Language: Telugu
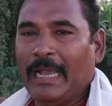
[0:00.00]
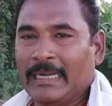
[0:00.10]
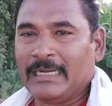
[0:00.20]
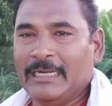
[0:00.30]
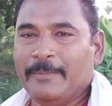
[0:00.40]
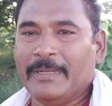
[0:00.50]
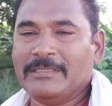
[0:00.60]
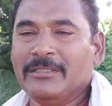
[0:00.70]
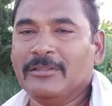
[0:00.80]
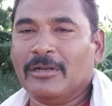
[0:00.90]
అట్లాంటి
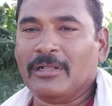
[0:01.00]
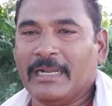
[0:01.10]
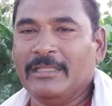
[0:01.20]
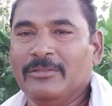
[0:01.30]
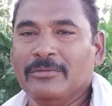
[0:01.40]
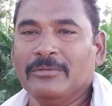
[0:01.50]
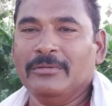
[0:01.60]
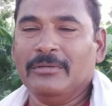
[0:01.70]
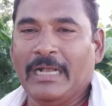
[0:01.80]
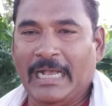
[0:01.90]
పరిస్థితుల్లో రైతు
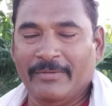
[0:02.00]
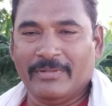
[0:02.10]
ఆ